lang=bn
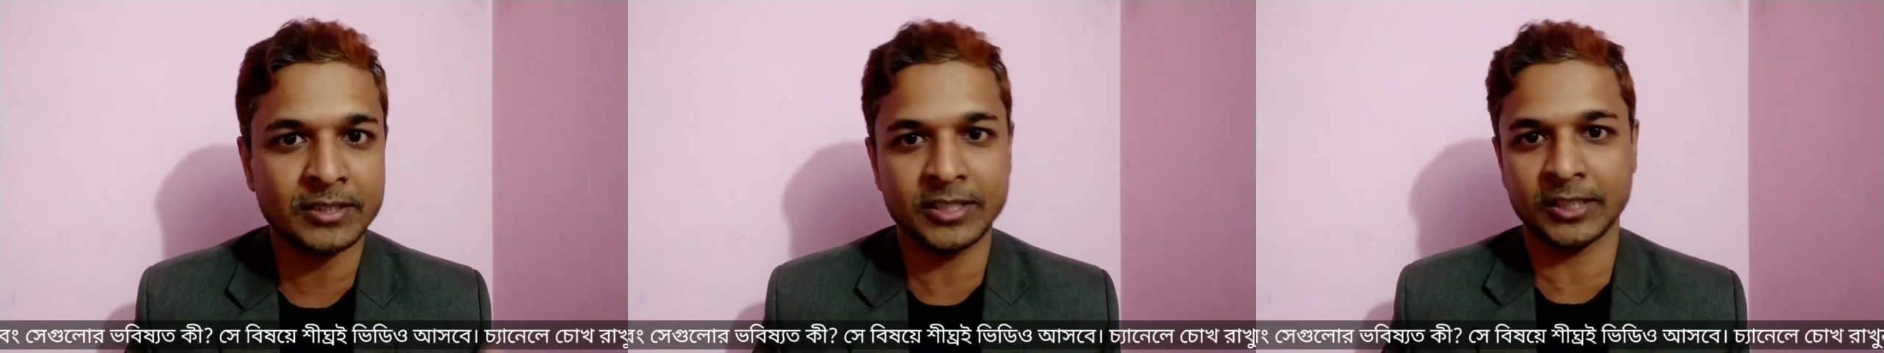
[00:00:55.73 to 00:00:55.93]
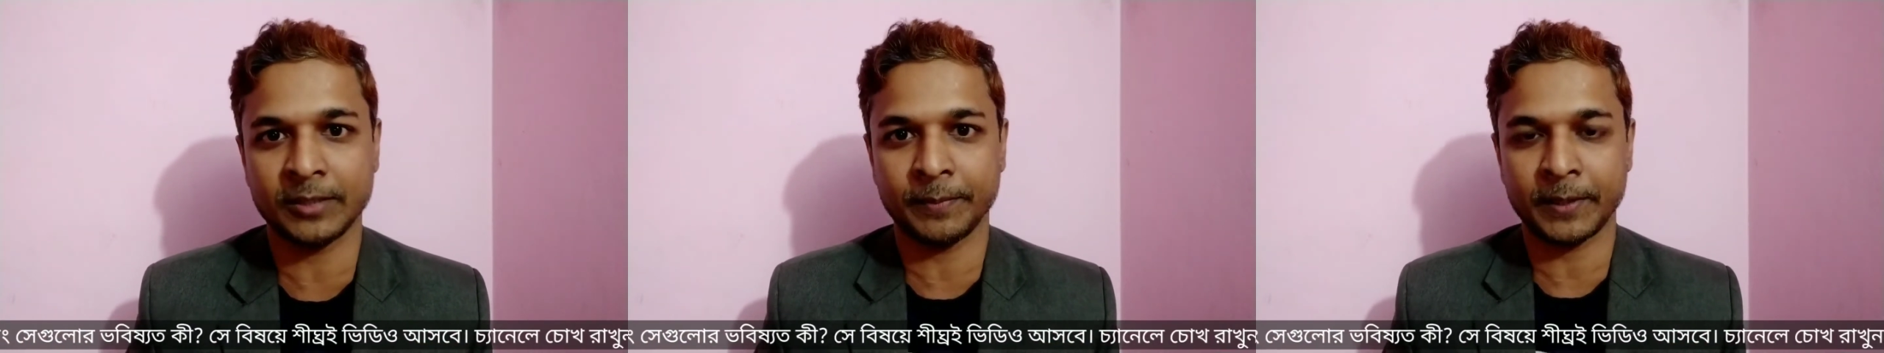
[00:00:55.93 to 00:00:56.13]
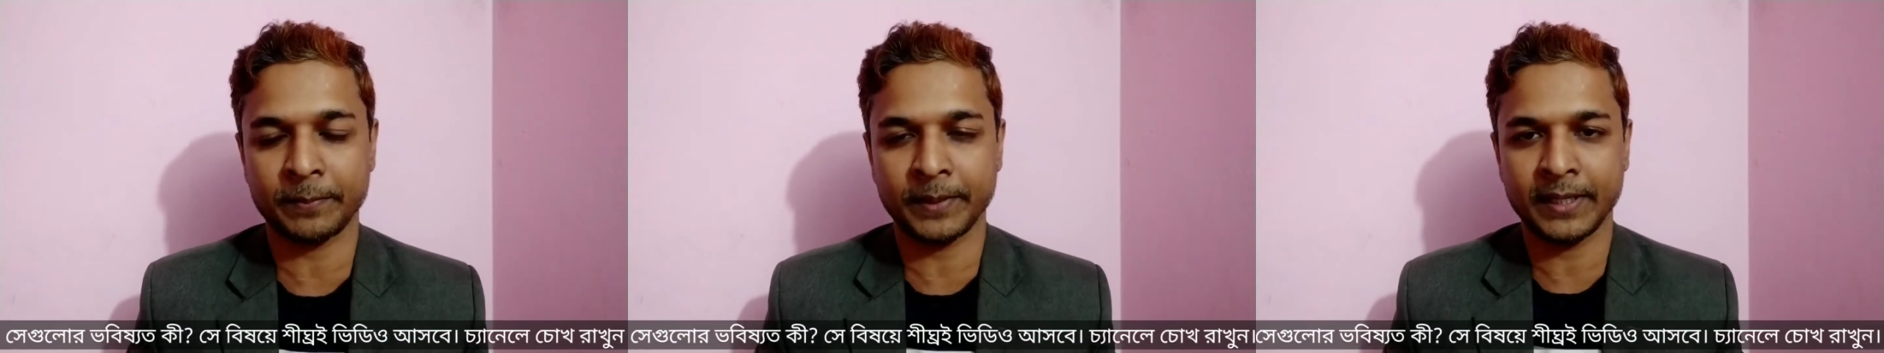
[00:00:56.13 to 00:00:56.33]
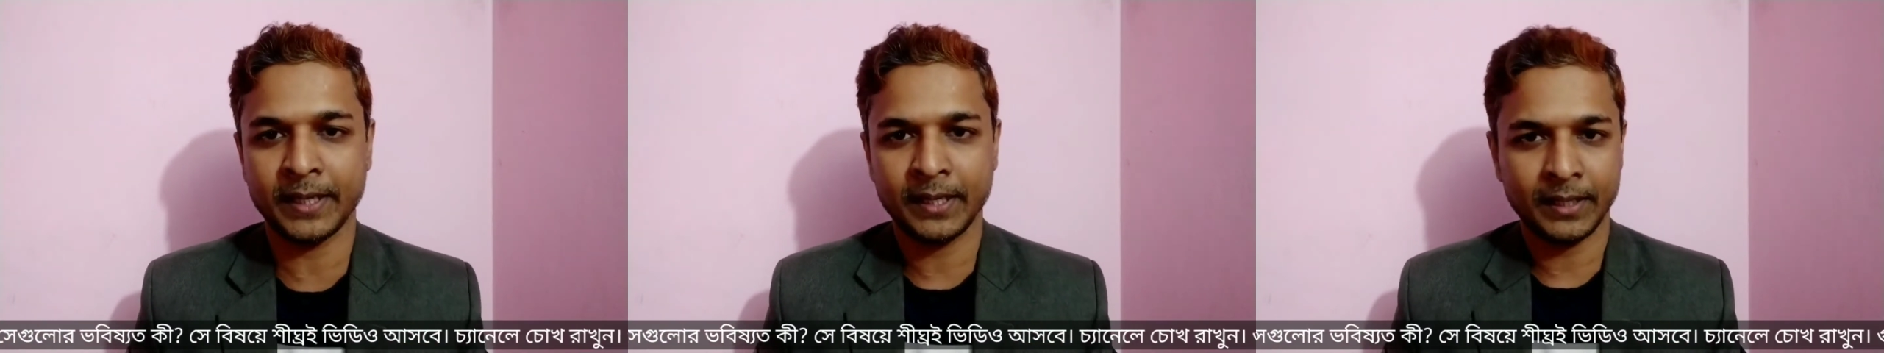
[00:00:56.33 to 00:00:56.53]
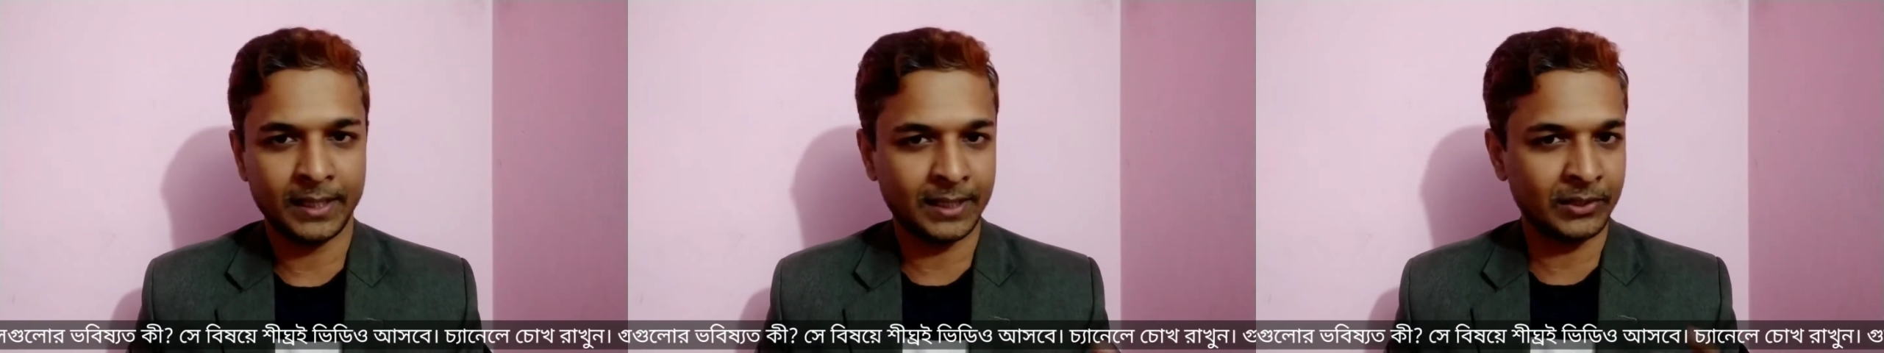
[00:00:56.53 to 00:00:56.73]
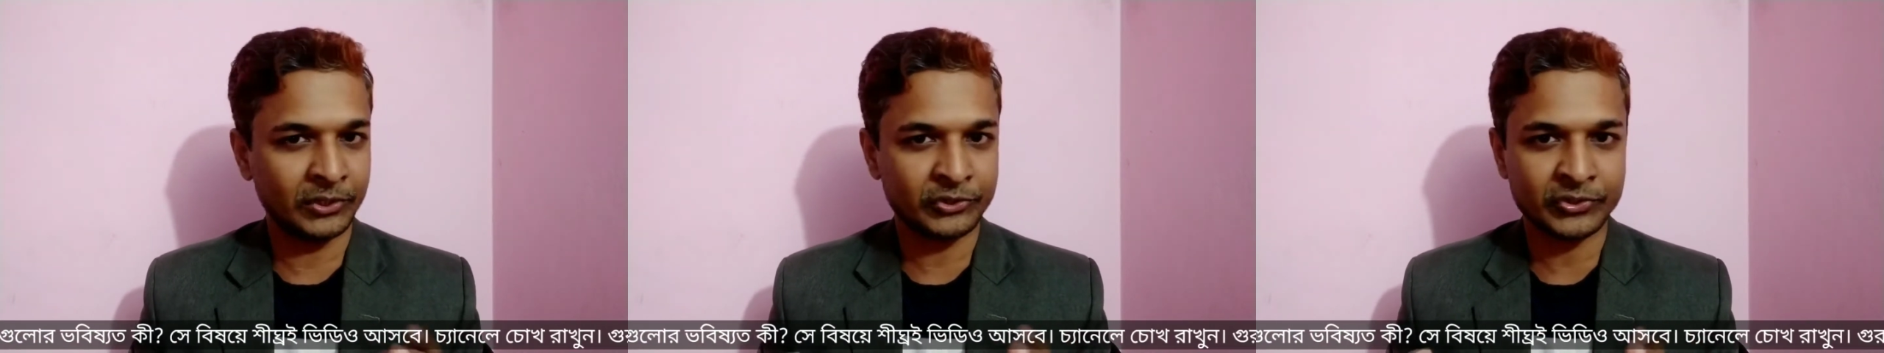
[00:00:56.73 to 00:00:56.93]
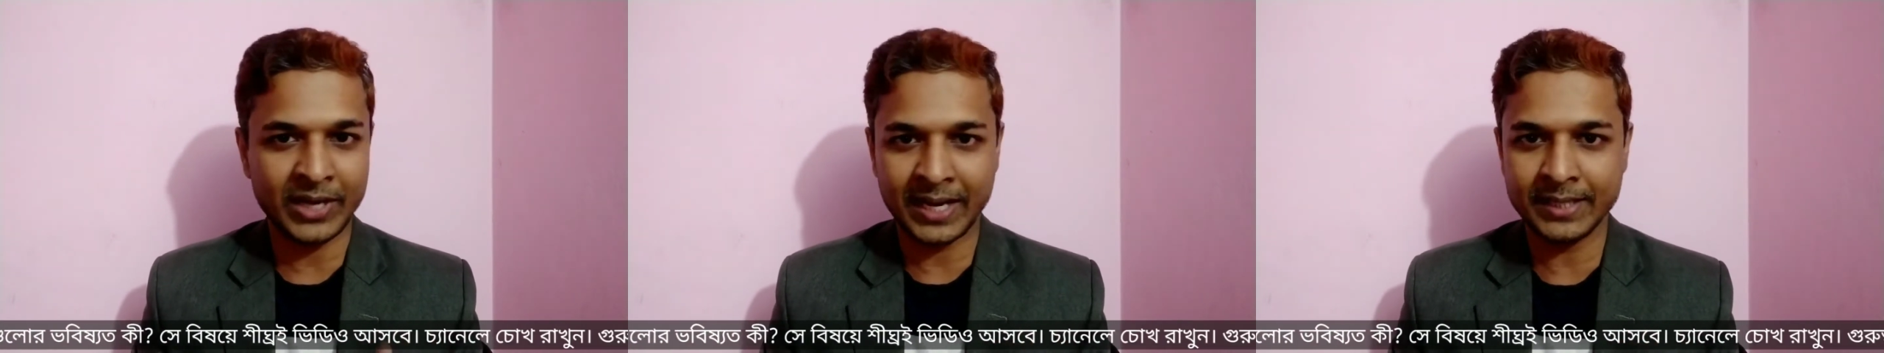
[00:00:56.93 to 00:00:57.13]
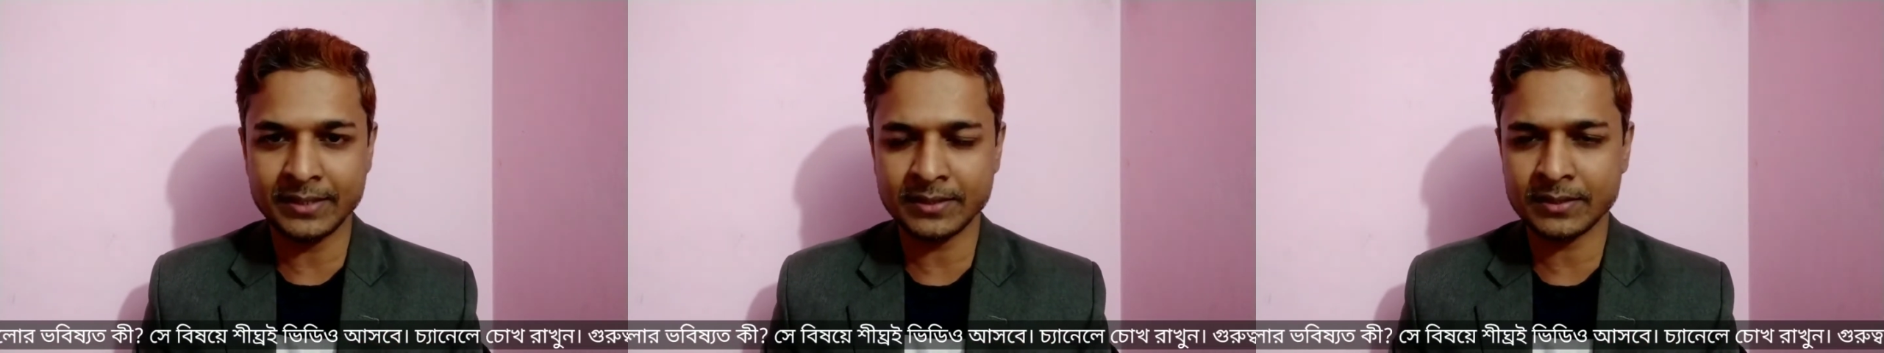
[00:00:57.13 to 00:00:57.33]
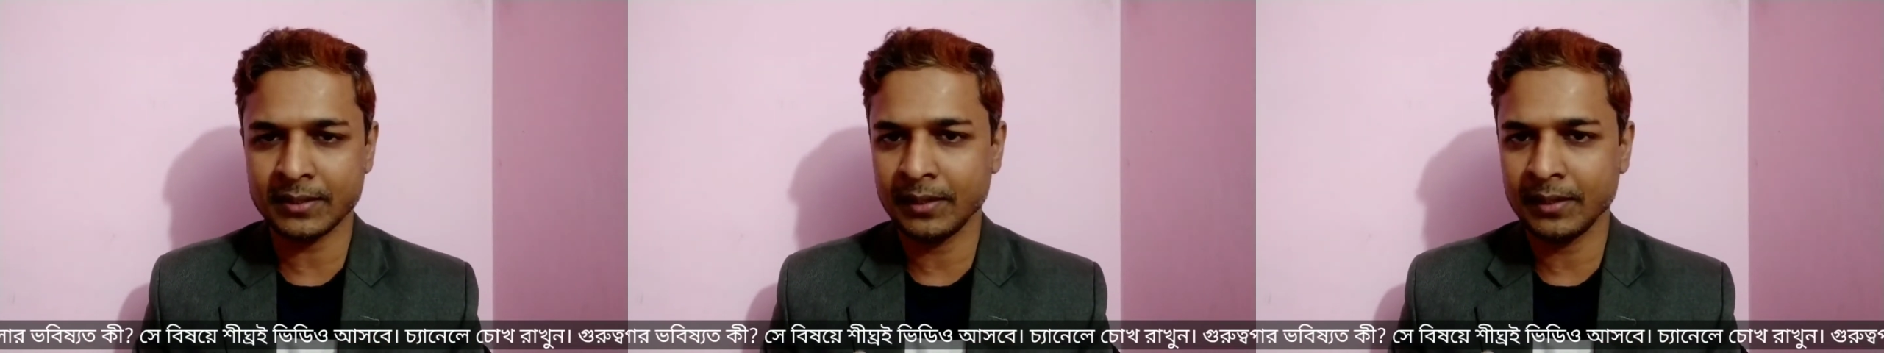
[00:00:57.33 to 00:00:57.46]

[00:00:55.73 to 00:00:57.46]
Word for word: যেতে পারবেন এখানে সায়েন্স